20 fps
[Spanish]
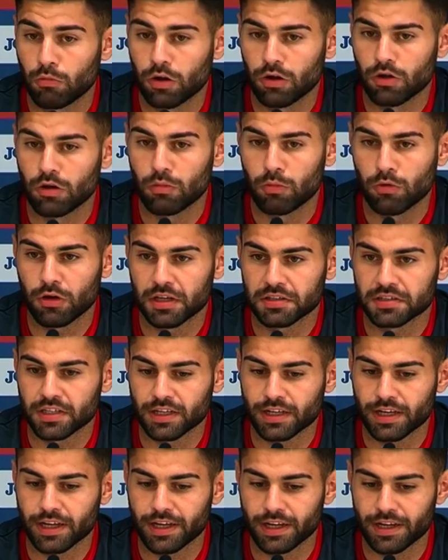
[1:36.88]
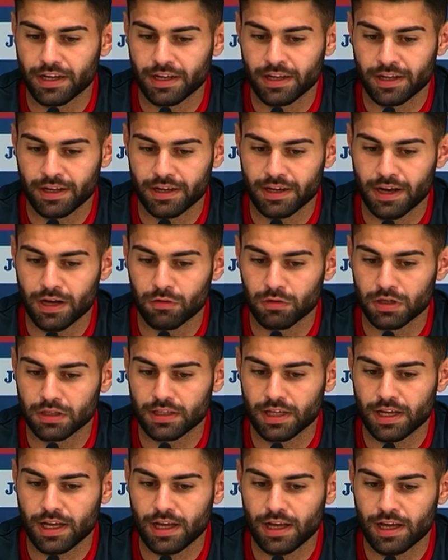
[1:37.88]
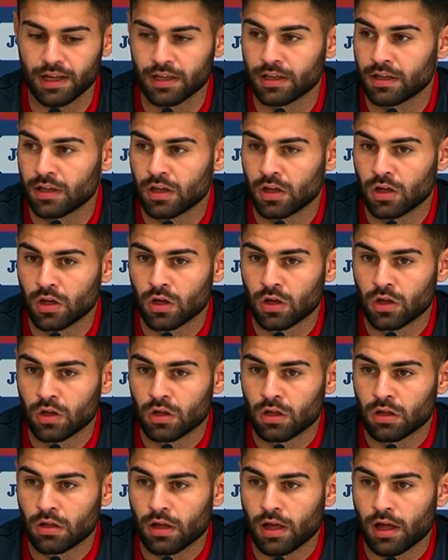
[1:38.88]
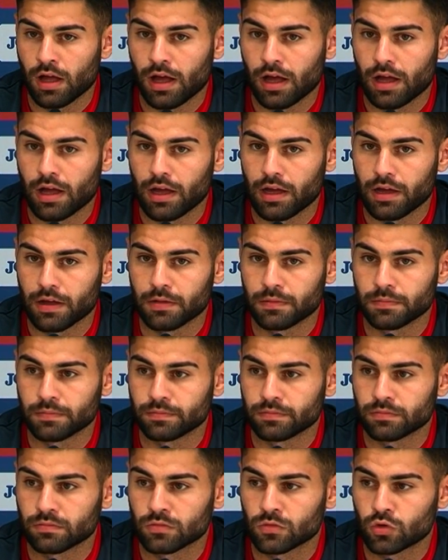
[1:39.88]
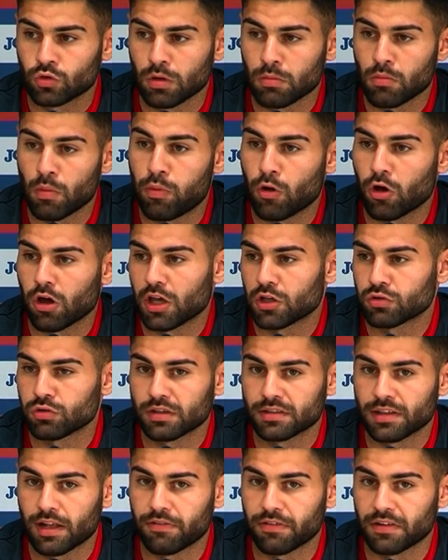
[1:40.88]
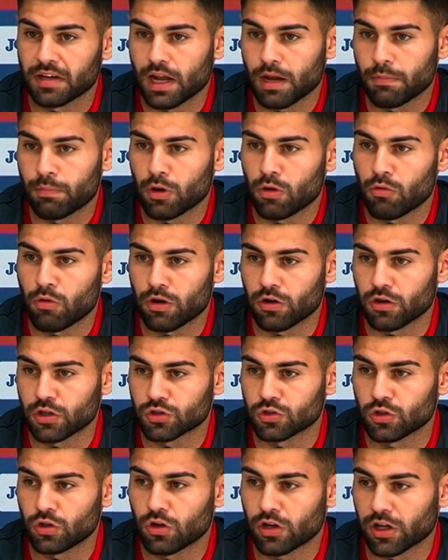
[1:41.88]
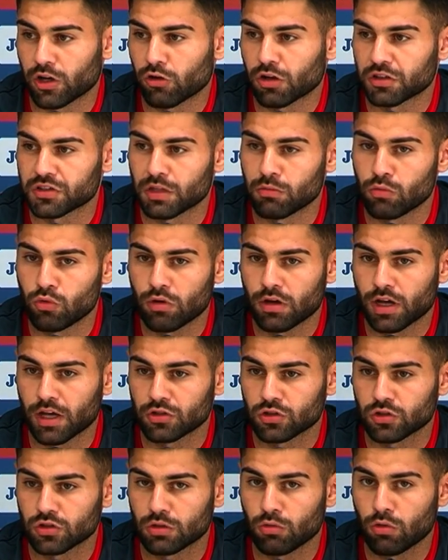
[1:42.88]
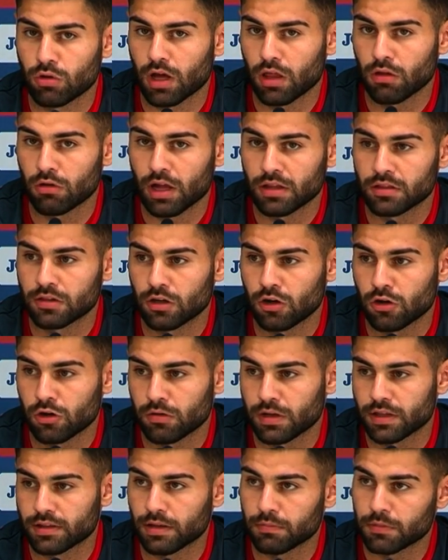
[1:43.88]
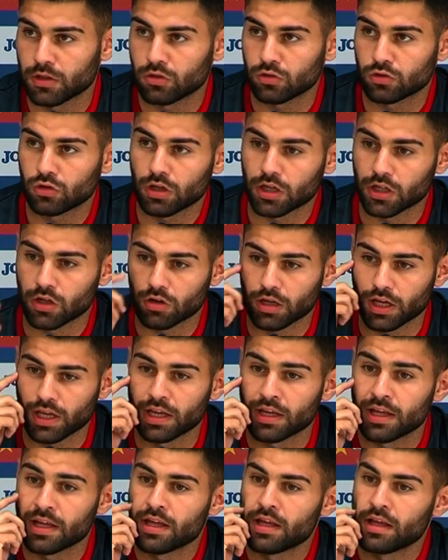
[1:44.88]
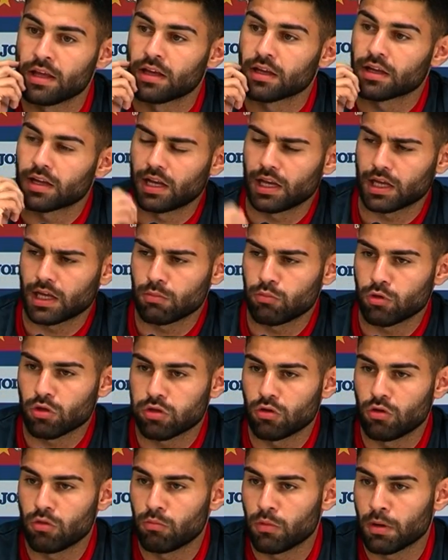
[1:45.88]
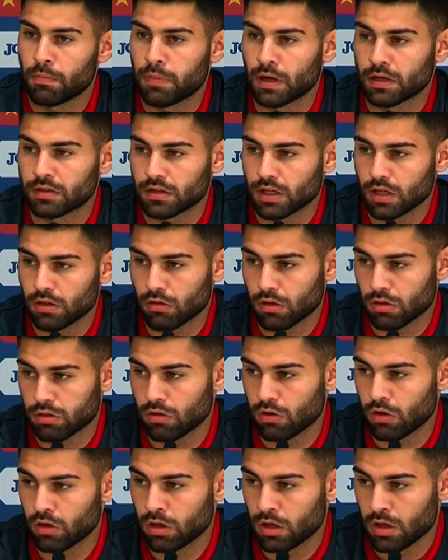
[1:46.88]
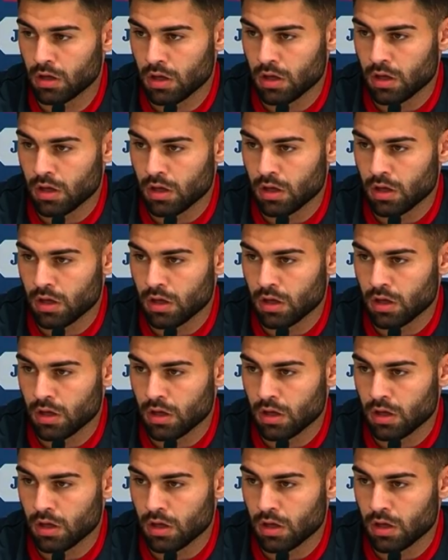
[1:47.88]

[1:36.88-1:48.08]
Bueno, puede ser que en Anoeta em, tuvimos un poco de suerte al final, pero bueno, eso creo que se busca, eso se busca durante los 90 minutos y creo que, el equipo hizo un buen partido, hizo,